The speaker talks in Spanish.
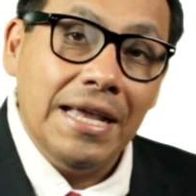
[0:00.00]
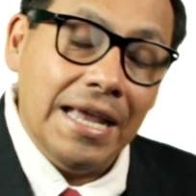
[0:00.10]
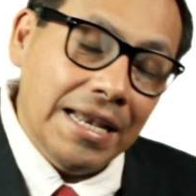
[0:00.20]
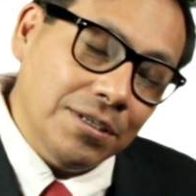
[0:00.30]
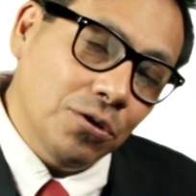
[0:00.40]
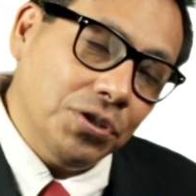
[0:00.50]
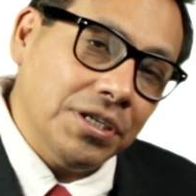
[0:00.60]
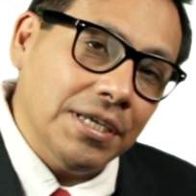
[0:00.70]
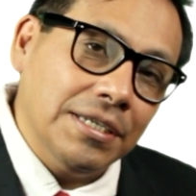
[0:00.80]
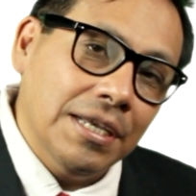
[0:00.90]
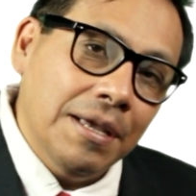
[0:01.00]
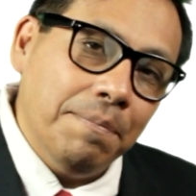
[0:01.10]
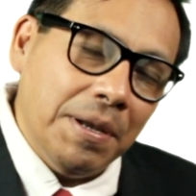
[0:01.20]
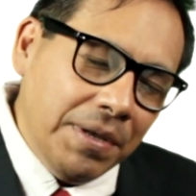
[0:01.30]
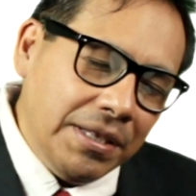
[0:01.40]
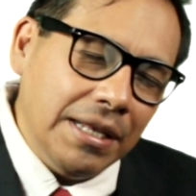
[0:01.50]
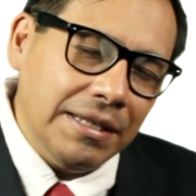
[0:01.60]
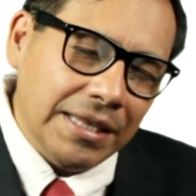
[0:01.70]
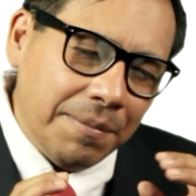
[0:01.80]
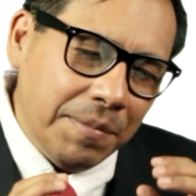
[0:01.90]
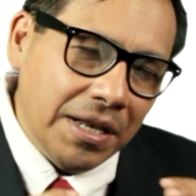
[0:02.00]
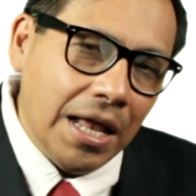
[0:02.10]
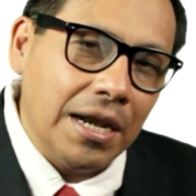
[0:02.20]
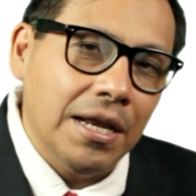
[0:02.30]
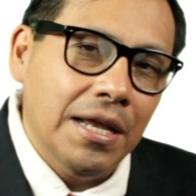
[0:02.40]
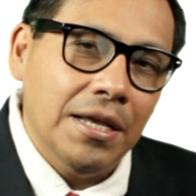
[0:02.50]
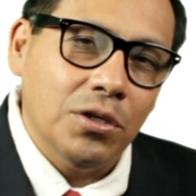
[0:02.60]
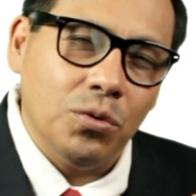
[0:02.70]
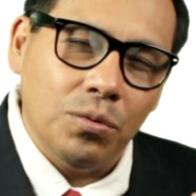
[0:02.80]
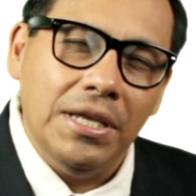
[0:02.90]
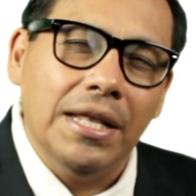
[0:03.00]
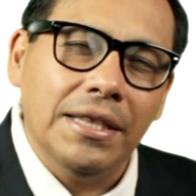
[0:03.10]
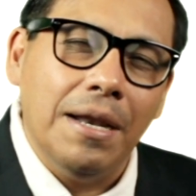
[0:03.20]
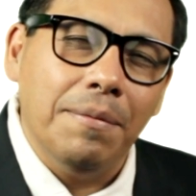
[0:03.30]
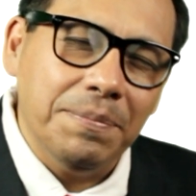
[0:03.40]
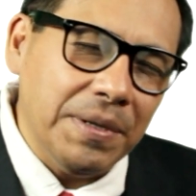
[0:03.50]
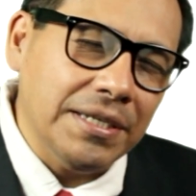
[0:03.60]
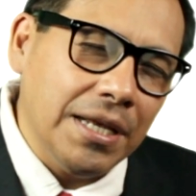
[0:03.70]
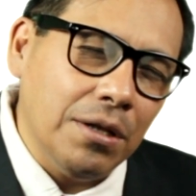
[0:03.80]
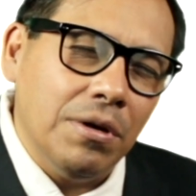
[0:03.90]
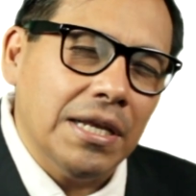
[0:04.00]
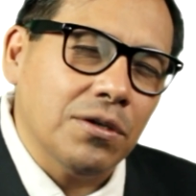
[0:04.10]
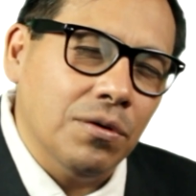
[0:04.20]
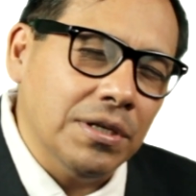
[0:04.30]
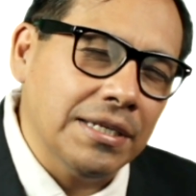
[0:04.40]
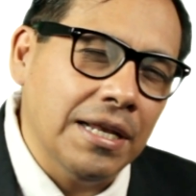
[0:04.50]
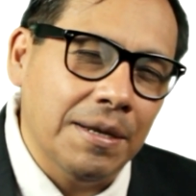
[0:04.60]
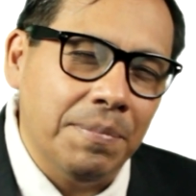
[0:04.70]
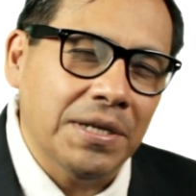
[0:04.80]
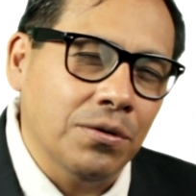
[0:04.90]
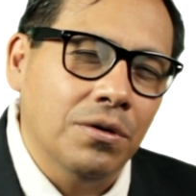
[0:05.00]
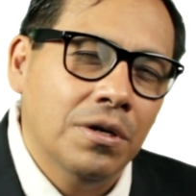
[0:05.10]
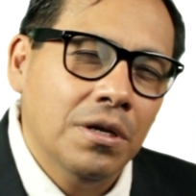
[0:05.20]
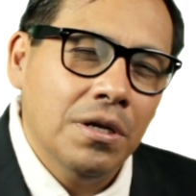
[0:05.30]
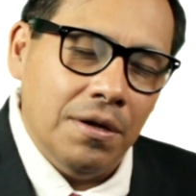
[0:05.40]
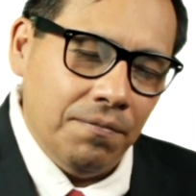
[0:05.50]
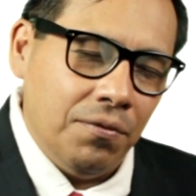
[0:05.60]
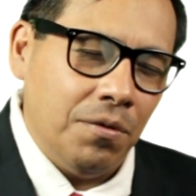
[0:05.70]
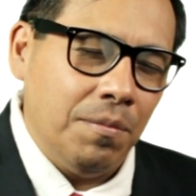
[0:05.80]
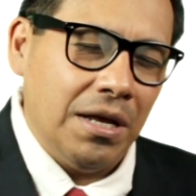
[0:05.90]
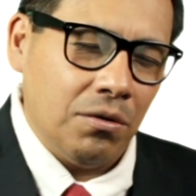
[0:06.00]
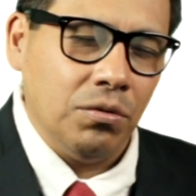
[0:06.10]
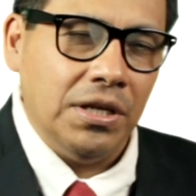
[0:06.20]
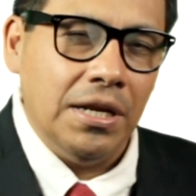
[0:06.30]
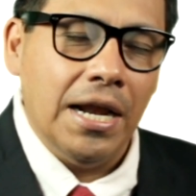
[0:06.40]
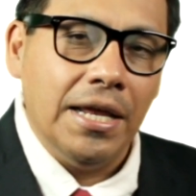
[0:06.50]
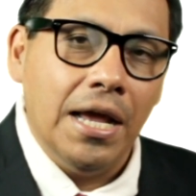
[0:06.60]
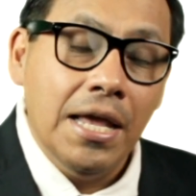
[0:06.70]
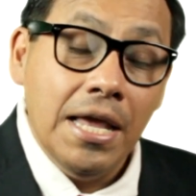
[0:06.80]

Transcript: que en las noches permiten terminar su día tal vez pensando en las cosas que le pasó en forma rutinaria